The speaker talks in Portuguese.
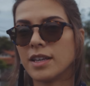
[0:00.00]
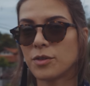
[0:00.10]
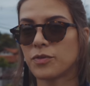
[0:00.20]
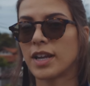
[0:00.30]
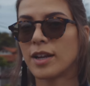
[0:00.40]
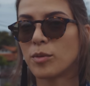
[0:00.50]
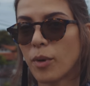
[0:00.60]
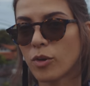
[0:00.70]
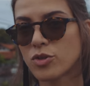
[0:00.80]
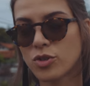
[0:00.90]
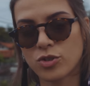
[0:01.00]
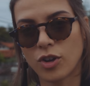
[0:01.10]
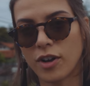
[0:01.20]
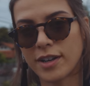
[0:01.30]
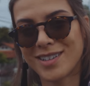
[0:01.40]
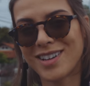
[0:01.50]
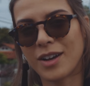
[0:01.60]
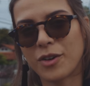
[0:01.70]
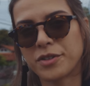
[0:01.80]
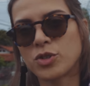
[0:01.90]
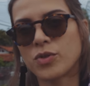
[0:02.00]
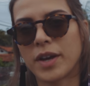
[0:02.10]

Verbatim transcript: E falando um pouco de história, agora a gente